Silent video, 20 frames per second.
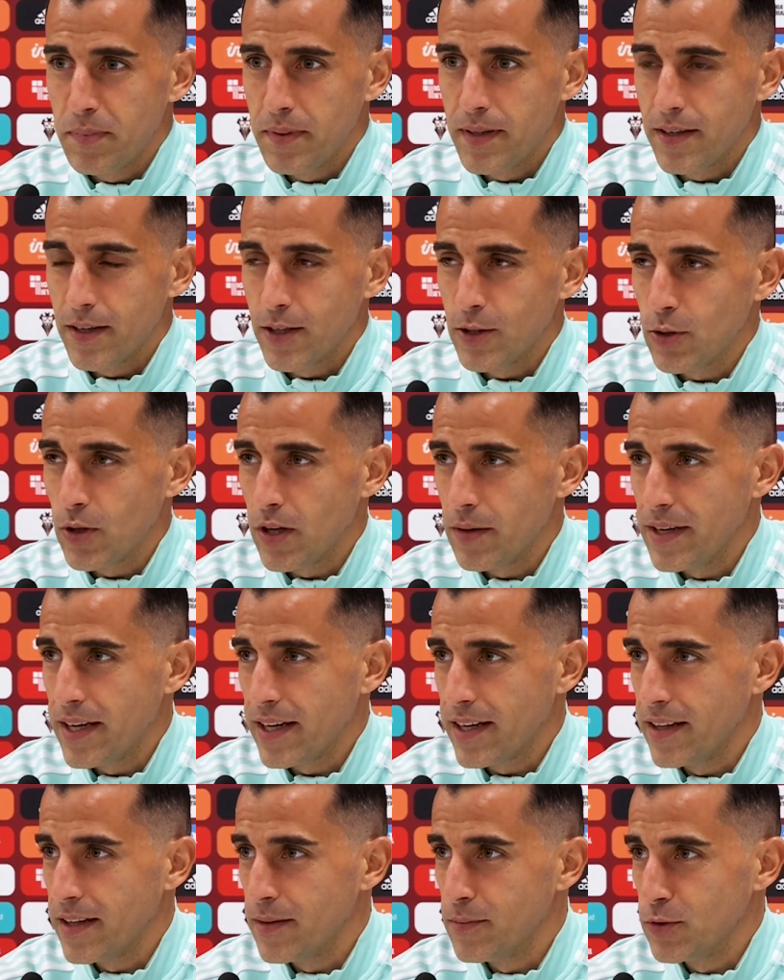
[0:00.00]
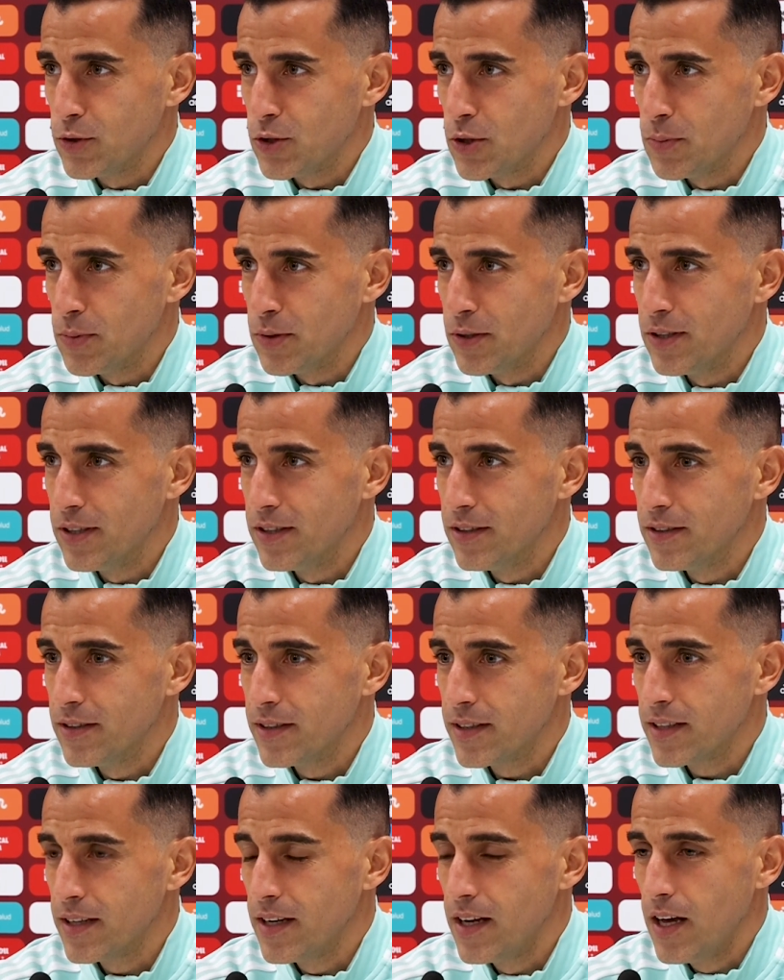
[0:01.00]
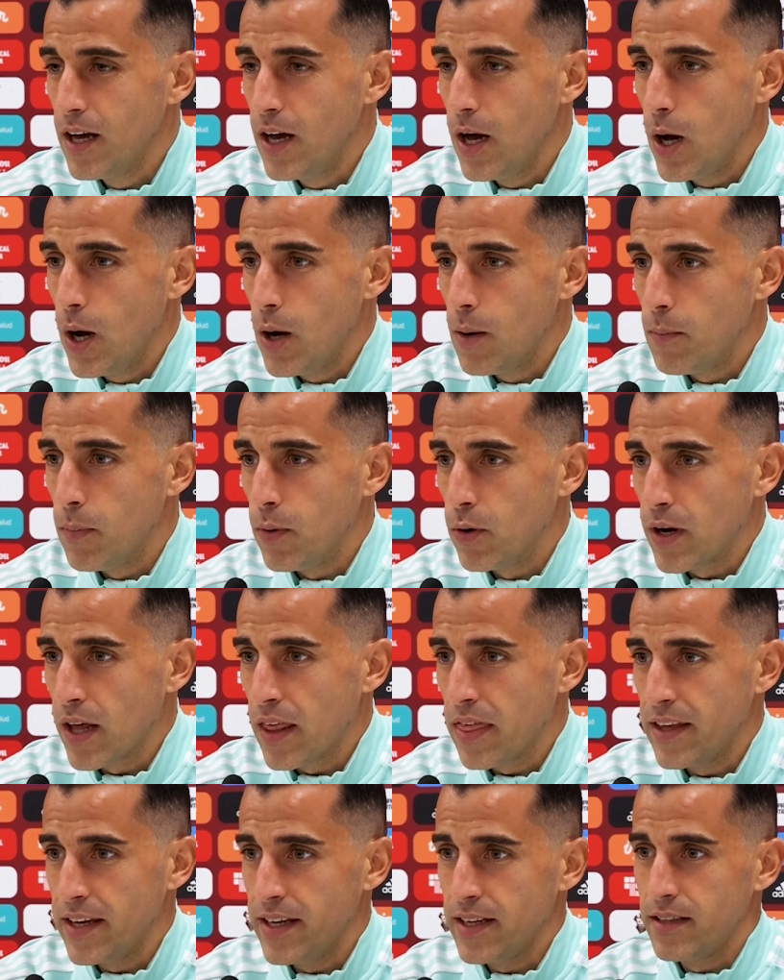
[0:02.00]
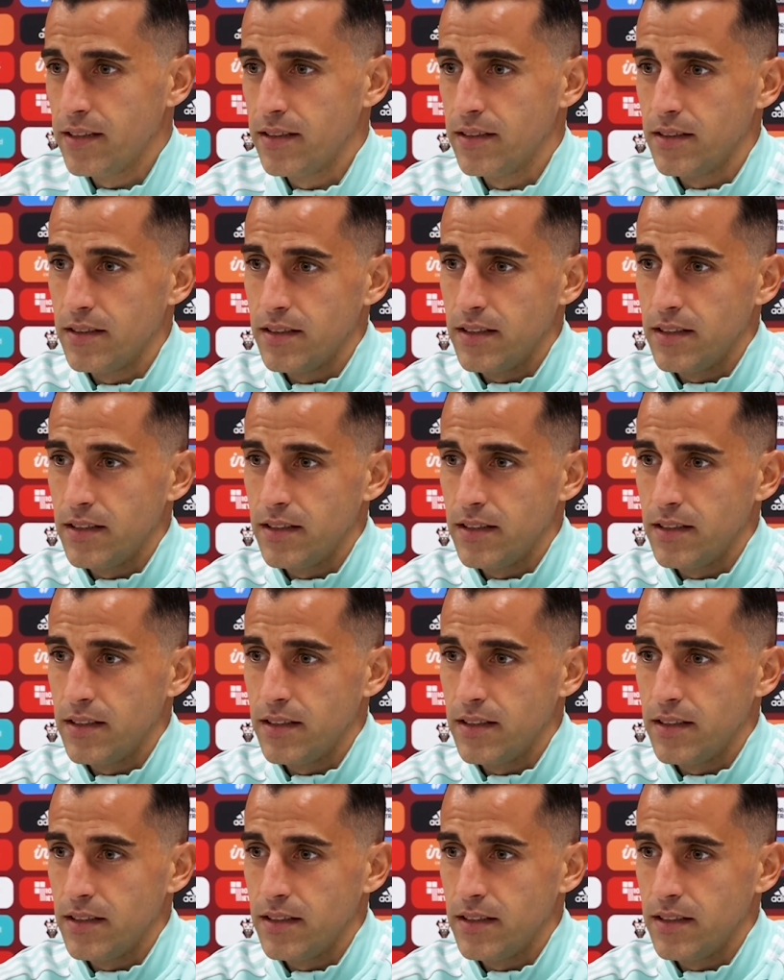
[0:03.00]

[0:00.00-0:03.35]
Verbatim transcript: pero que todavía queda mucho por, por hacer.